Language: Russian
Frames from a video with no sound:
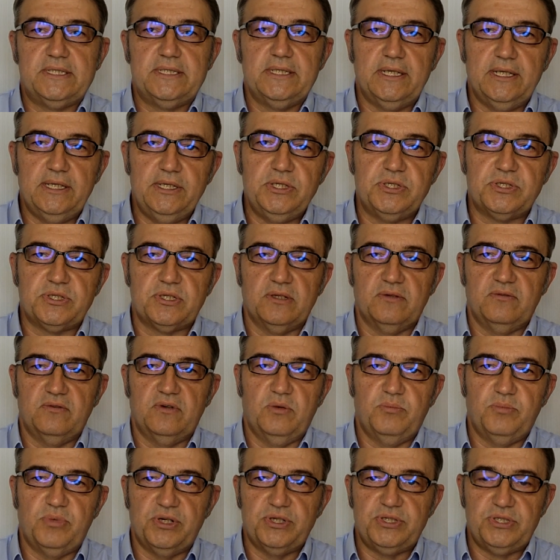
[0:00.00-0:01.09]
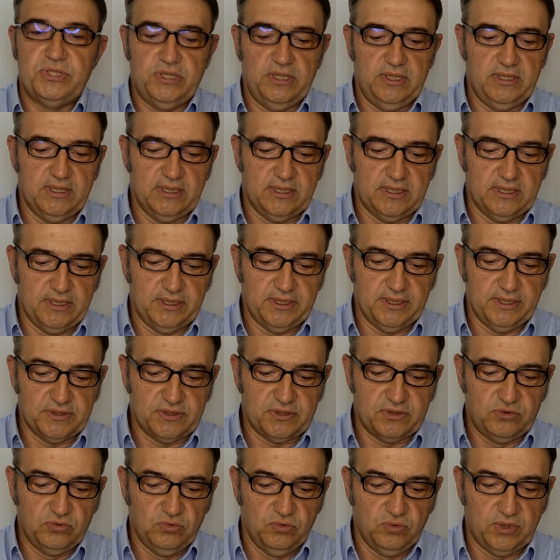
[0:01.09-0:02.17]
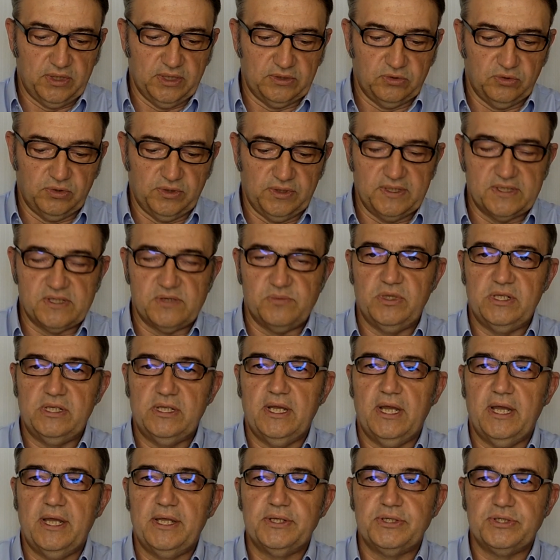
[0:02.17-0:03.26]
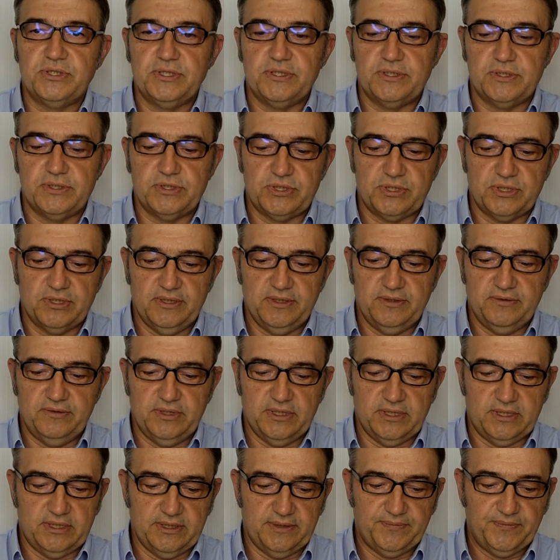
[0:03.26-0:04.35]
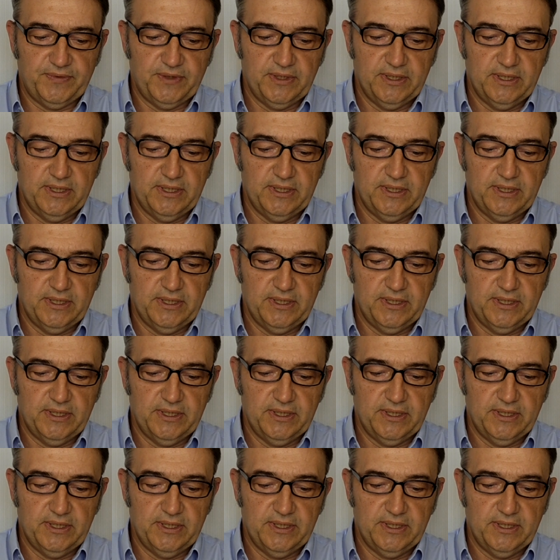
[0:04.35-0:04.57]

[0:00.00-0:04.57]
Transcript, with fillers: личного обращения ко Христу, которое изменяет жизнь человека.